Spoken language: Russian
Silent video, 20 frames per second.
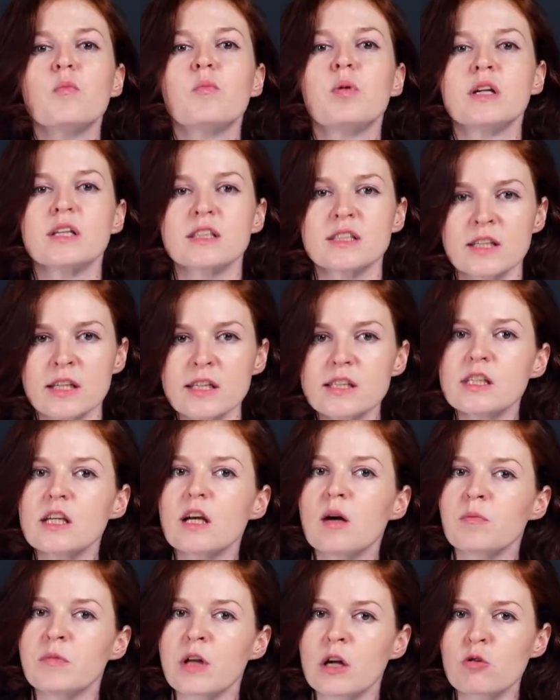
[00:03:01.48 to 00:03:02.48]
Полицейский
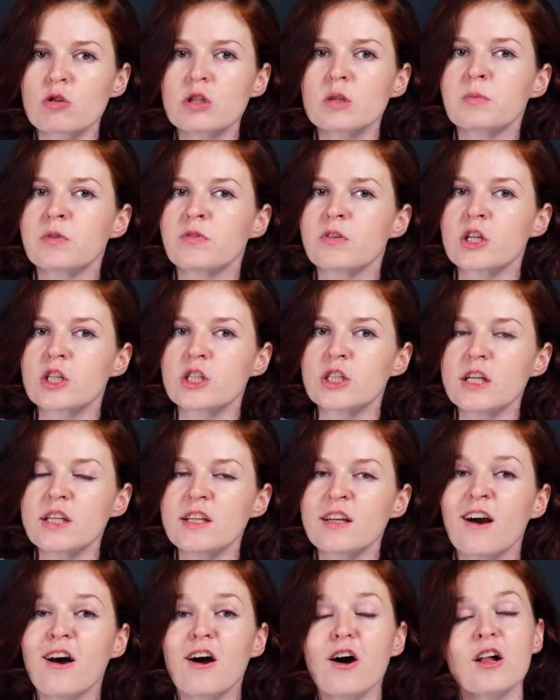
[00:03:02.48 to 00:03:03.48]
обнаружил
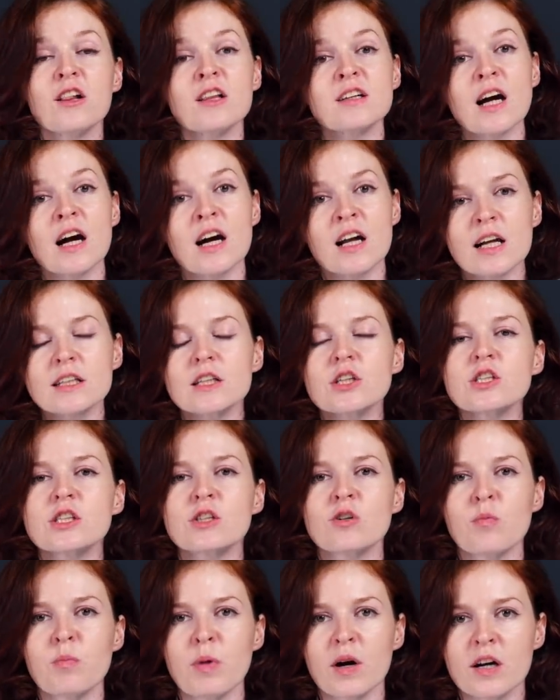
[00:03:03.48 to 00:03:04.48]
повреждение
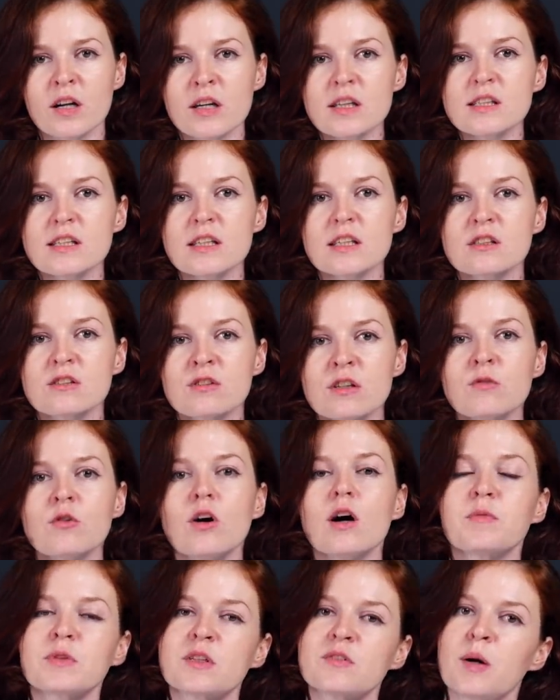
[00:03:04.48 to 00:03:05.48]
лакокрасочного покрытия своего
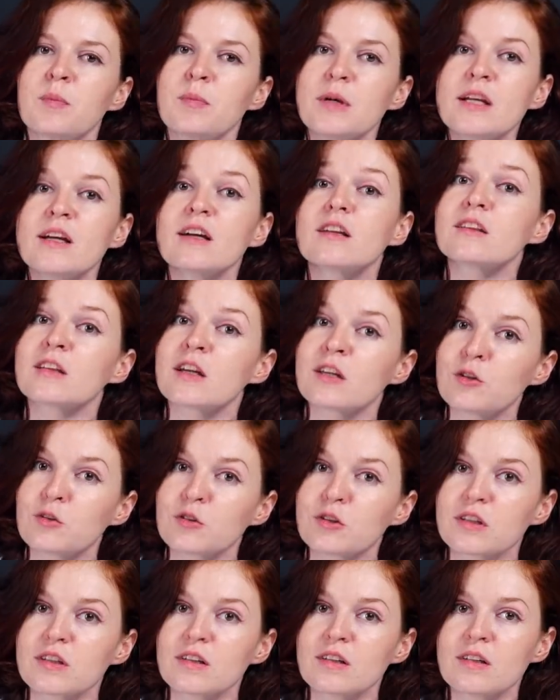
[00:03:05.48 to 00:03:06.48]
автомобиля
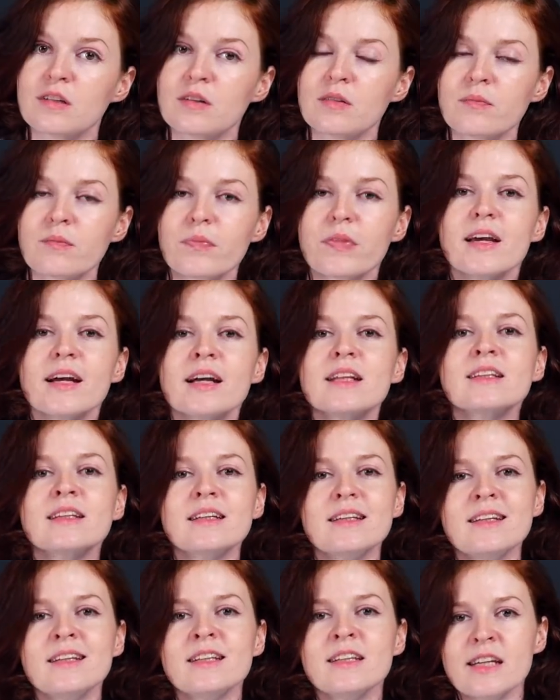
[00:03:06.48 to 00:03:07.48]
Toyota. Это
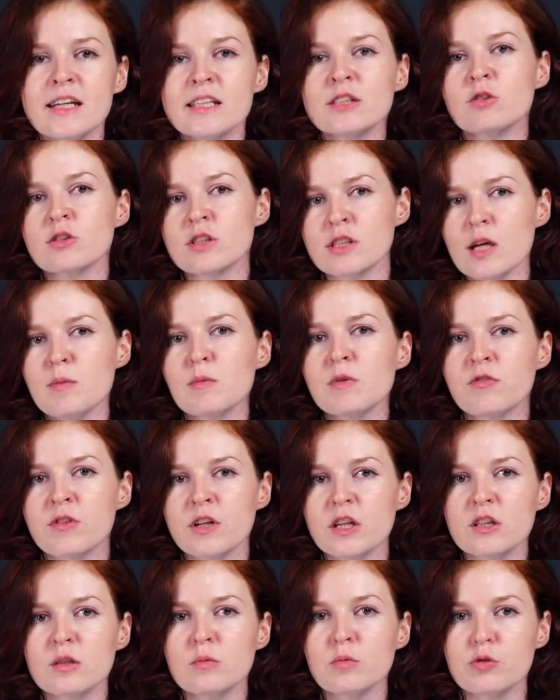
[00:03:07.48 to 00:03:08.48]
и есть тот самый
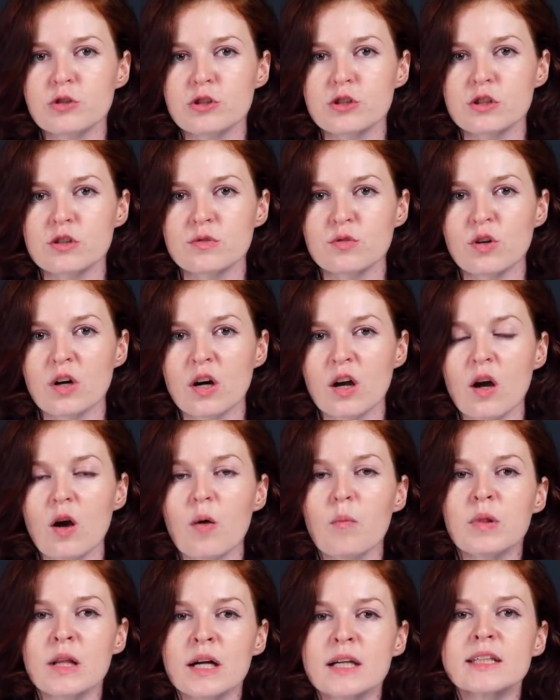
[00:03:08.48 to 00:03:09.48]
вред имуществу.
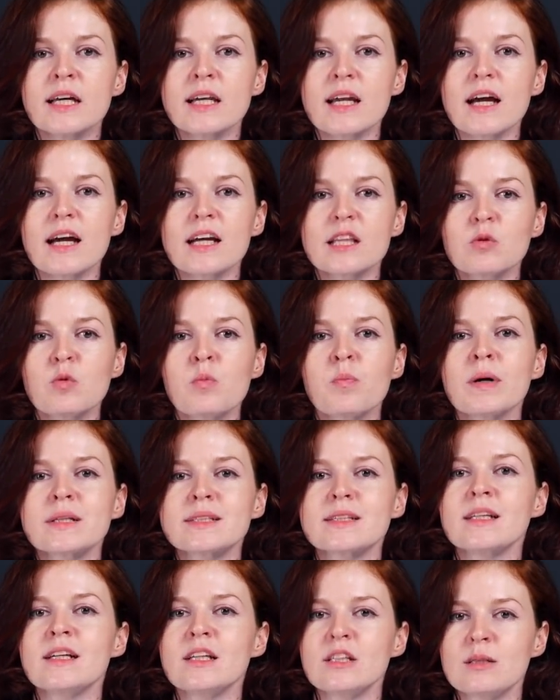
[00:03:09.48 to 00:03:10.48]
Благодаря этому
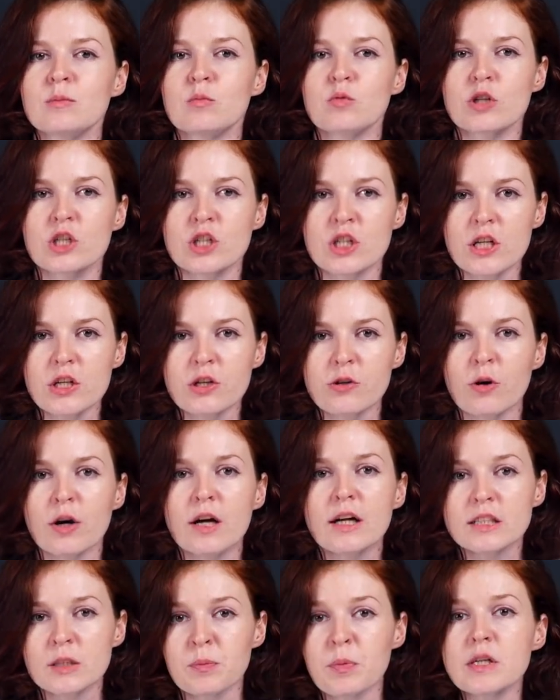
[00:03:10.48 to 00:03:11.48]
последнему решению
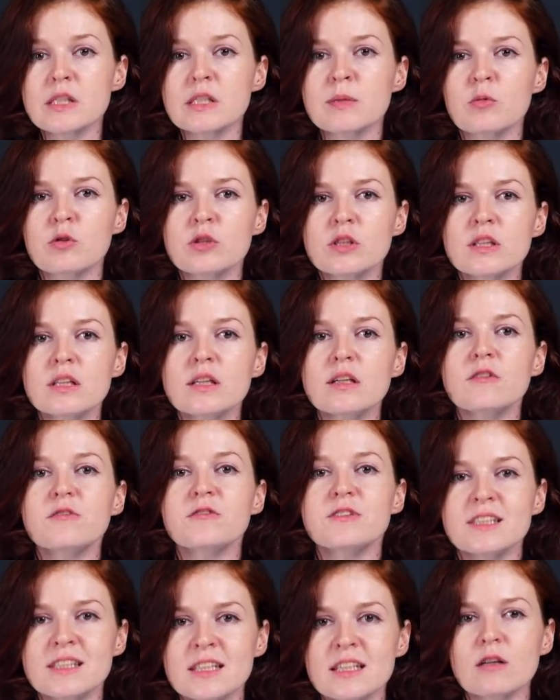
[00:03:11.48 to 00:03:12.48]
теперь соблюдены
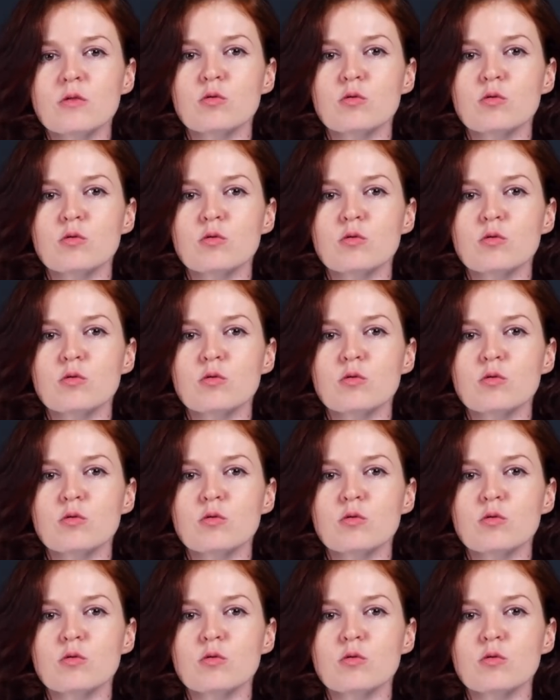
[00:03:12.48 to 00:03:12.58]
все